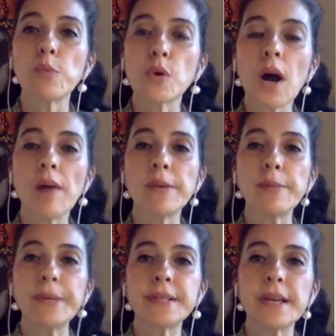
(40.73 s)

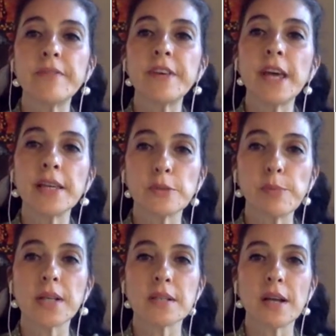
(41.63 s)
mukavemete ve
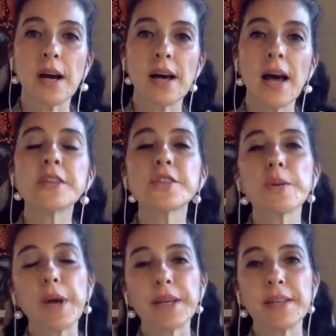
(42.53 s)
yılmazlığa her
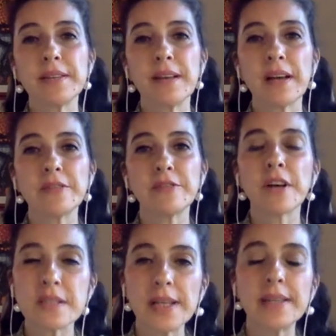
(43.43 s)
zamankinden
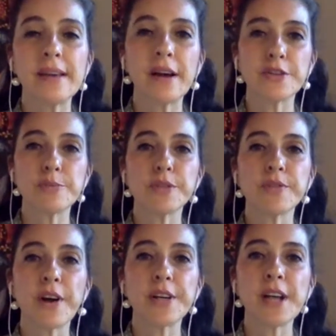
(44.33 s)
fazla
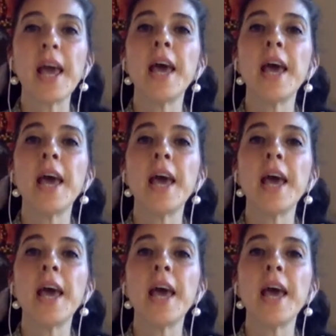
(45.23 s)
ihtiyacımız var.